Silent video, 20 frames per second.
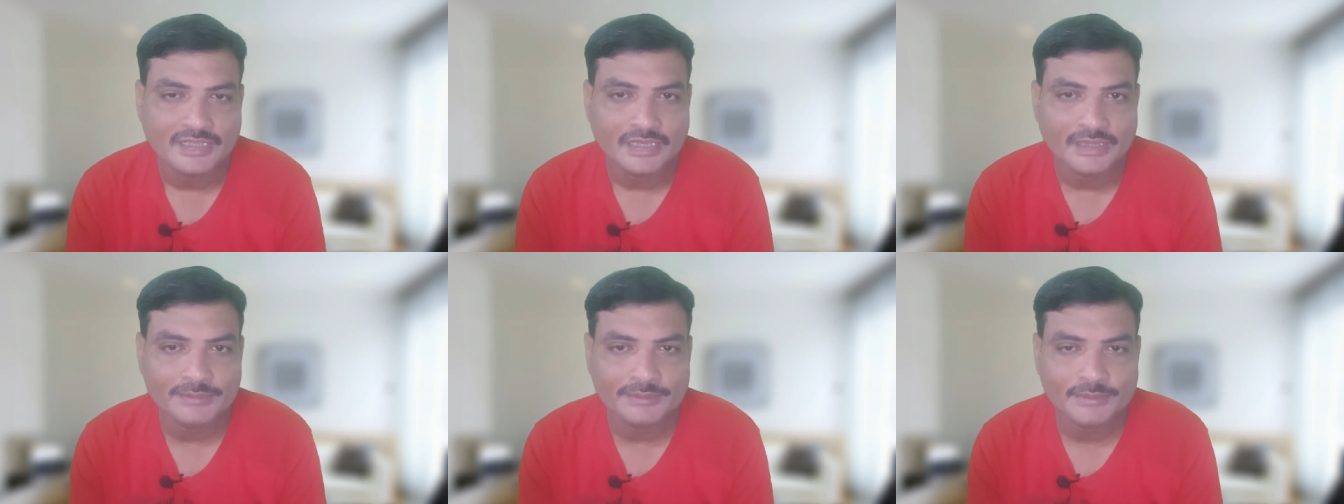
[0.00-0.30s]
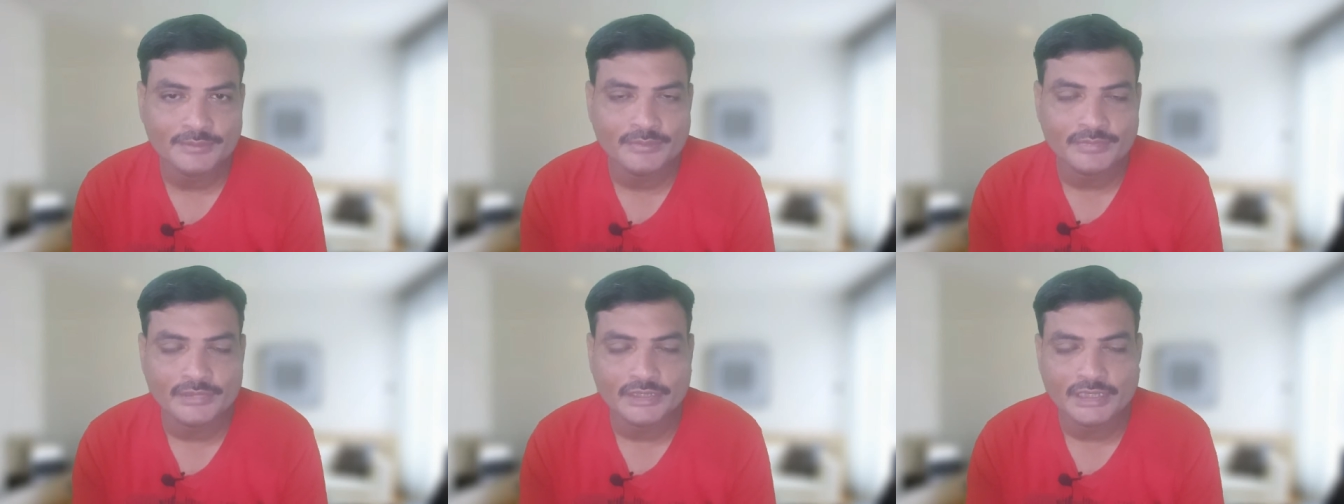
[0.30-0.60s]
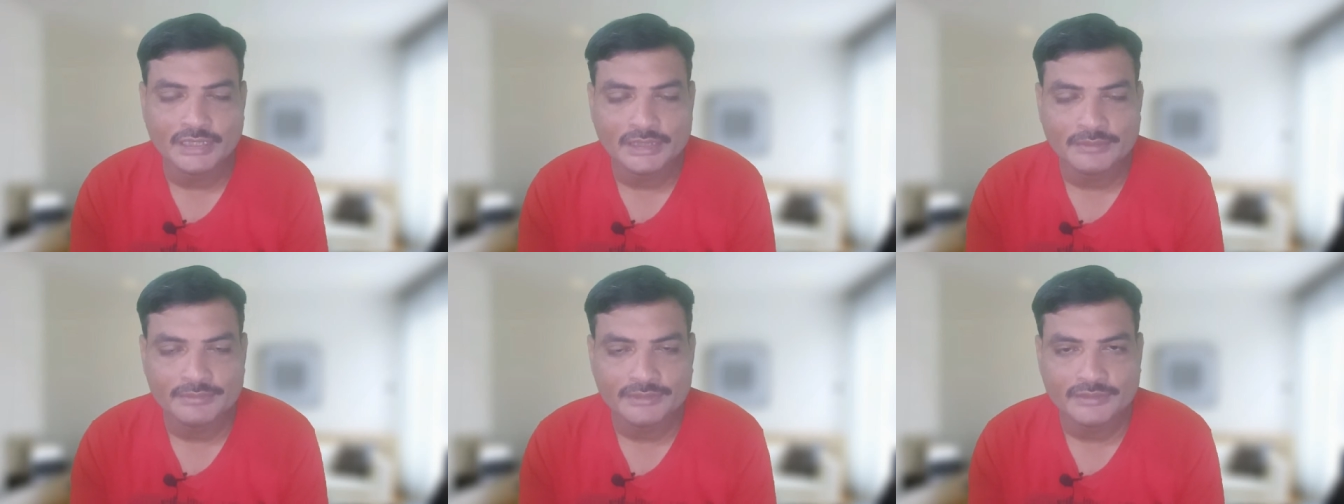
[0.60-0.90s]
अब जब
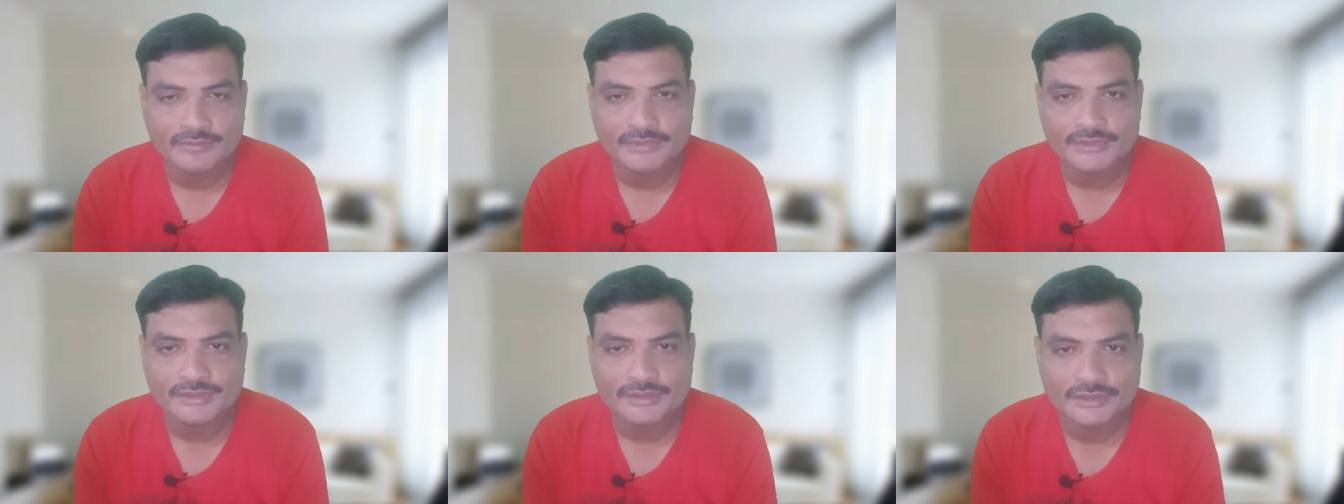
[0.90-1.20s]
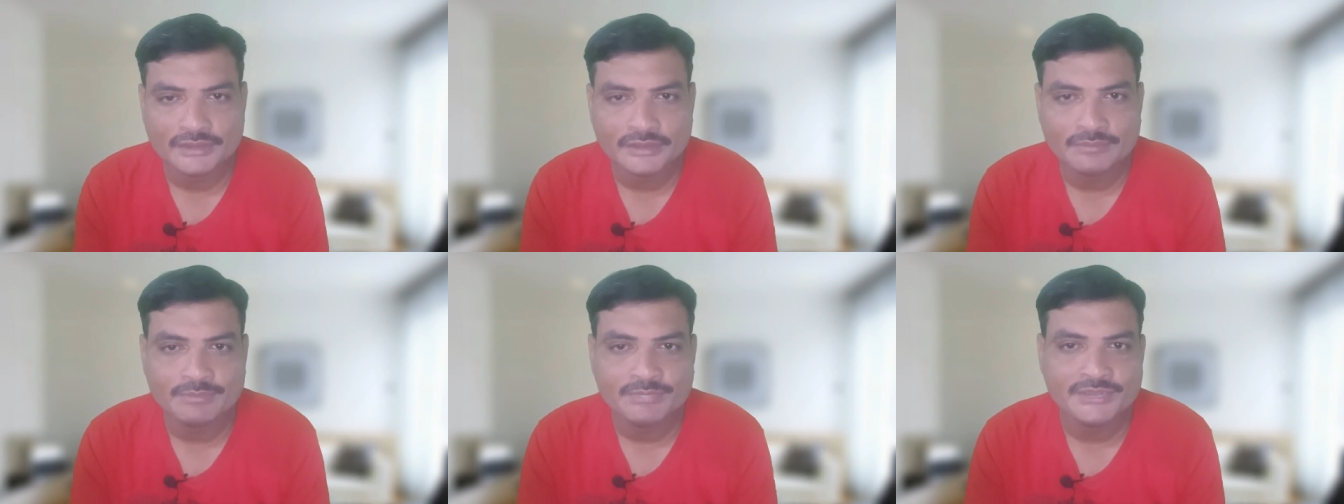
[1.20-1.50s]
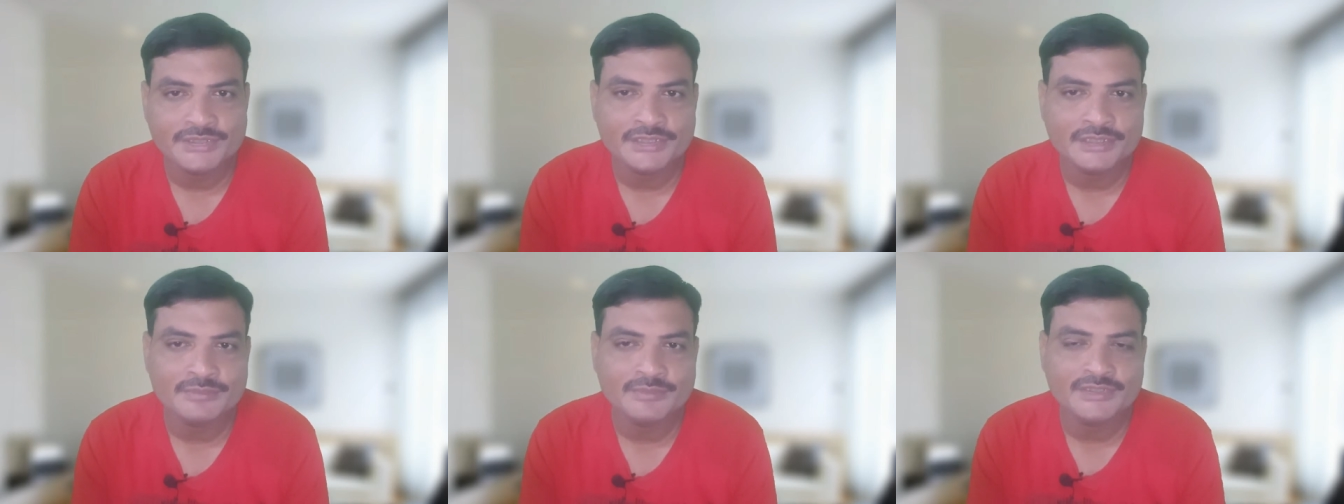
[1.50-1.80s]
आपके बच्चे के
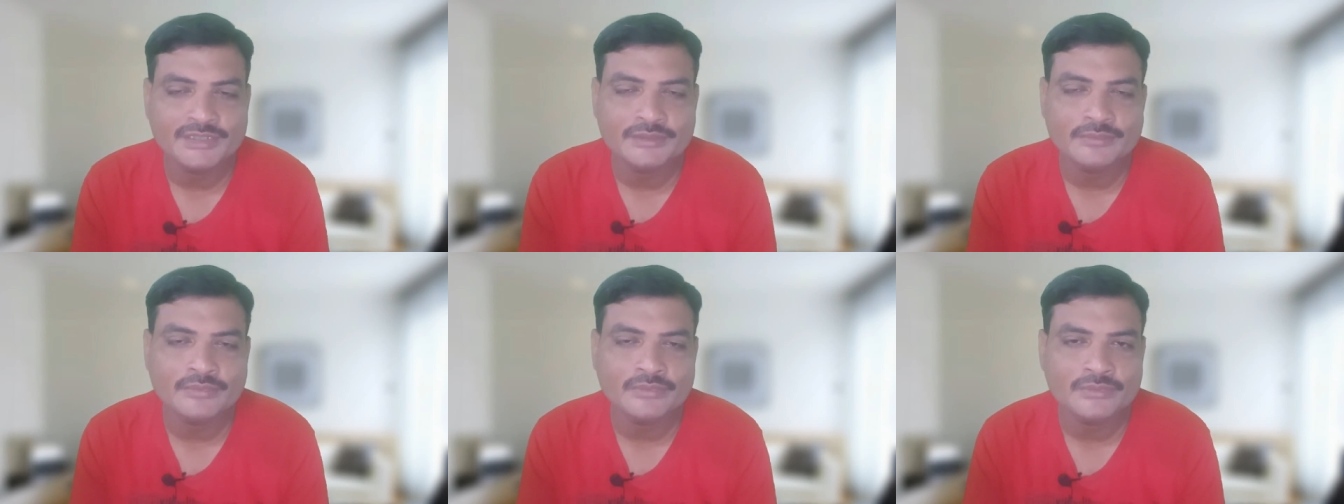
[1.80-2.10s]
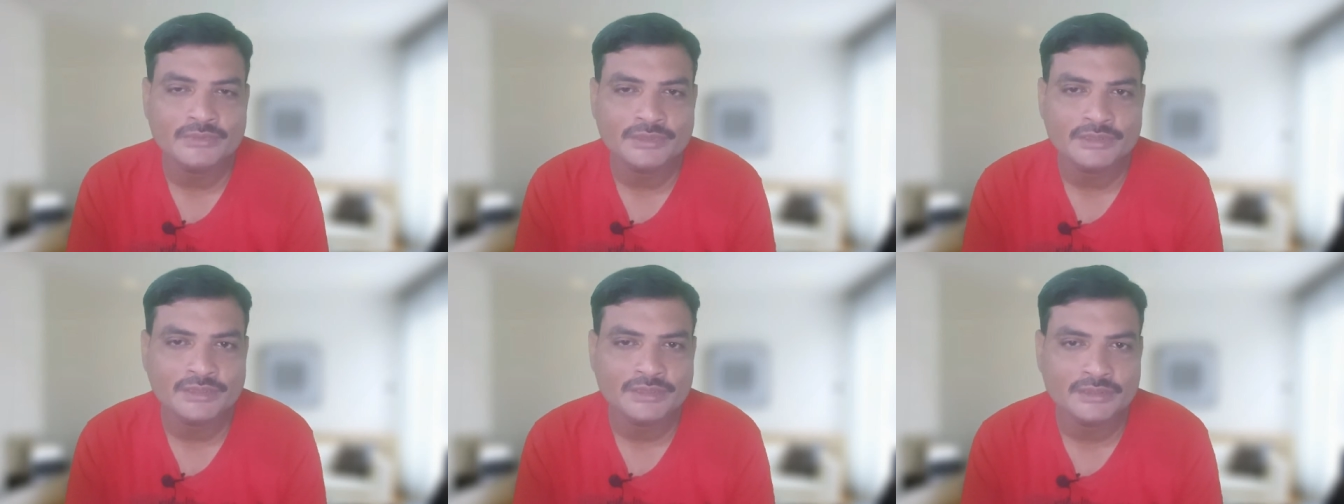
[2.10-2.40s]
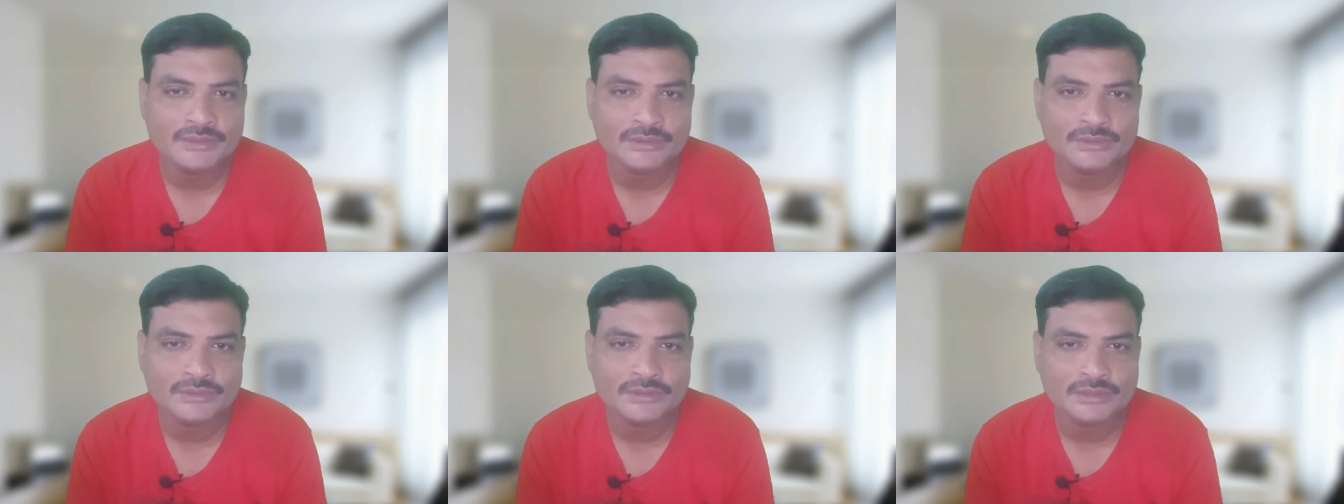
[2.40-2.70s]
पेट में जब वो
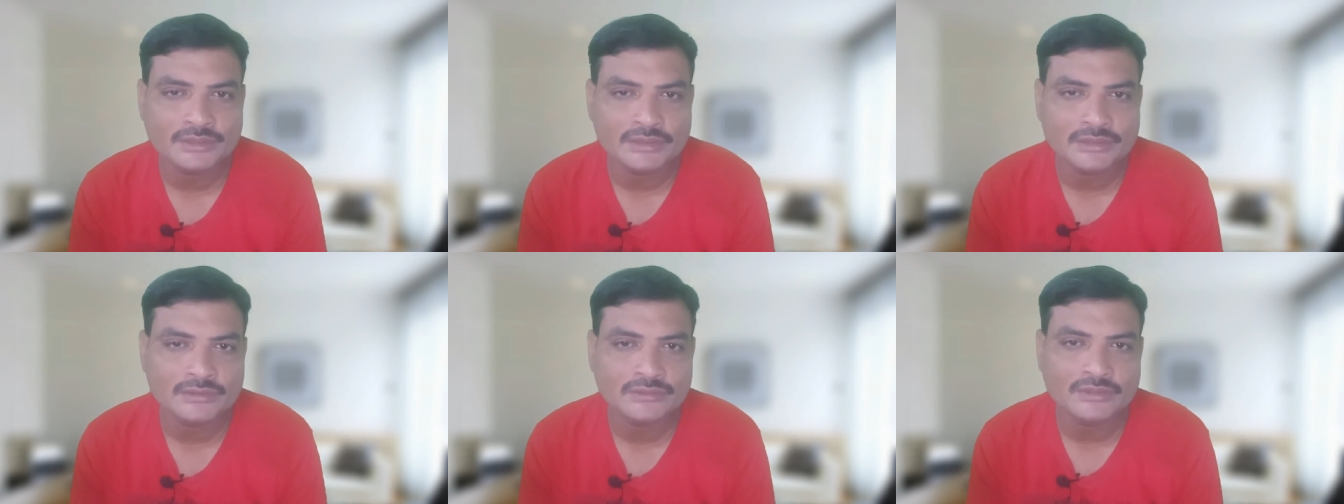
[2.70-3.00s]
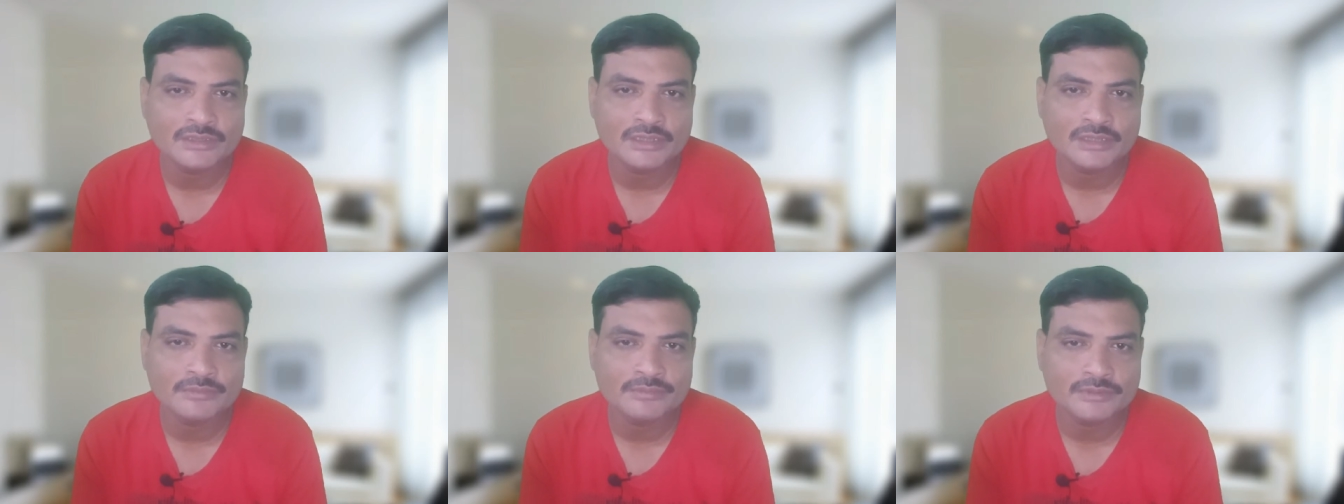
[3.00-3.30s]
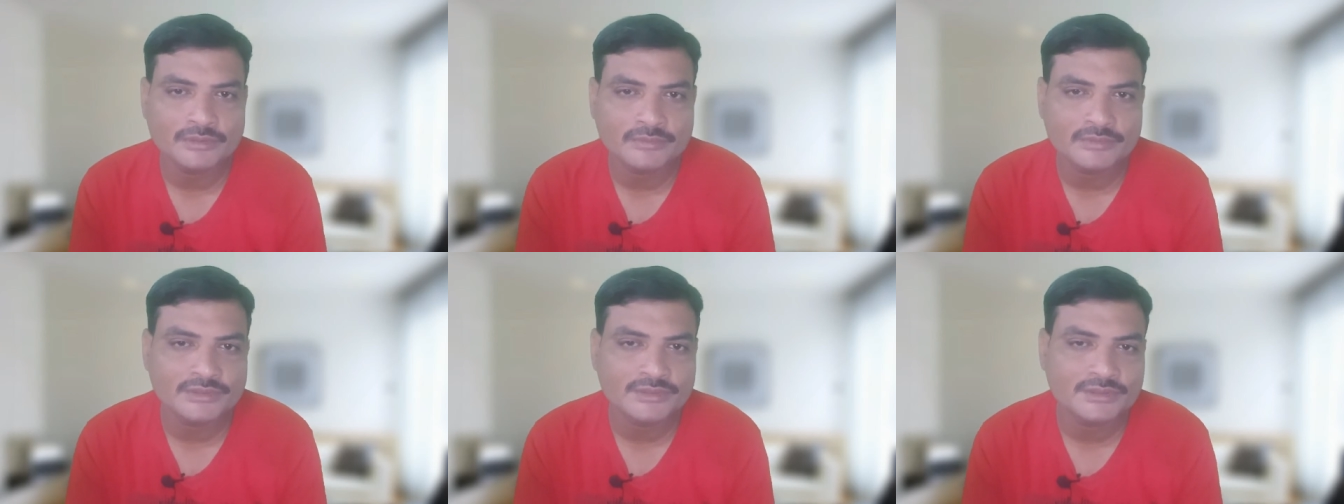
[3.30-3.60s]
कीड़े होते हैं तो
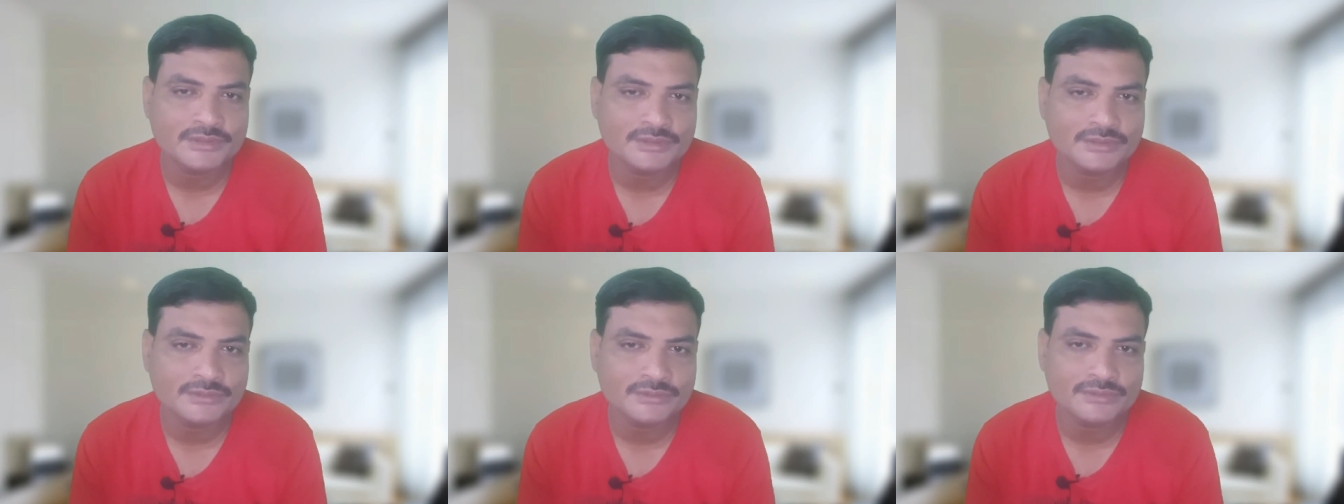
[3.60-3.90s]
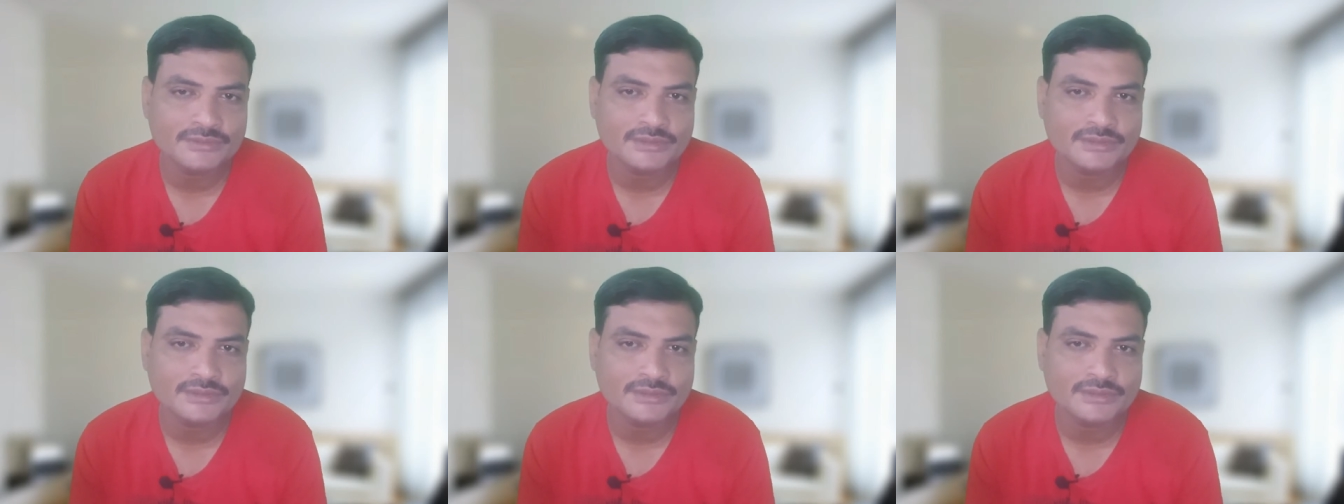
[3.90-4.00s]
आपके बच्चे की जो